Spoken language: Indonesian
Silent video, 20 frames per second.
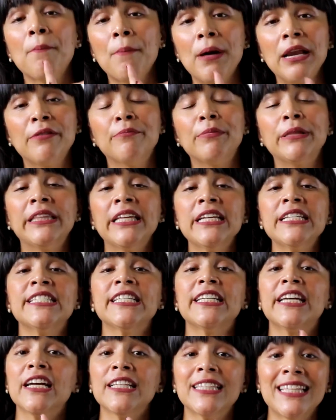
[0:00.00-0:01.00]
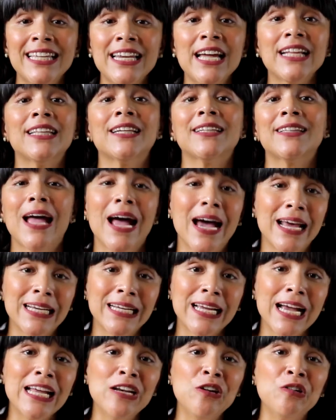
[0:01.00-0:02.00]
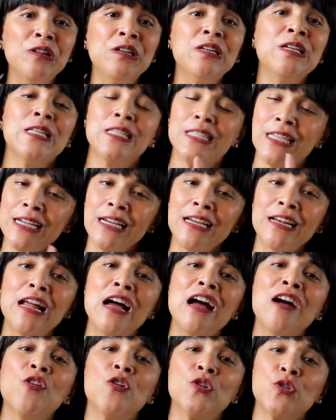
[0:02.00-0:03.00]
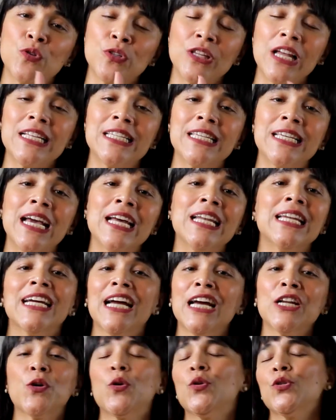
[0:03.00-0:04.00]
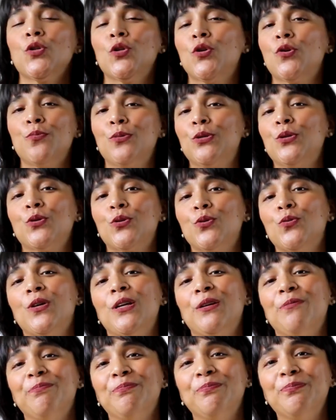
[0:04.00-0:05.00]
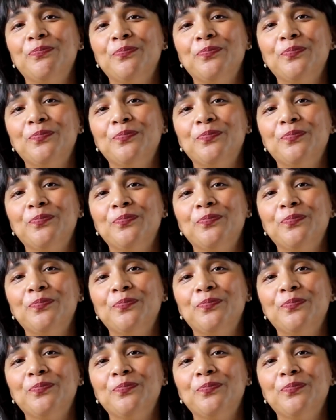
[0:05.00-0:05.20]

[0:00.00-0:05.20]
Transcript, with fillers: yang paling penting jika tidak tertahankan, segera konsultasikan dengan konselor menyusui.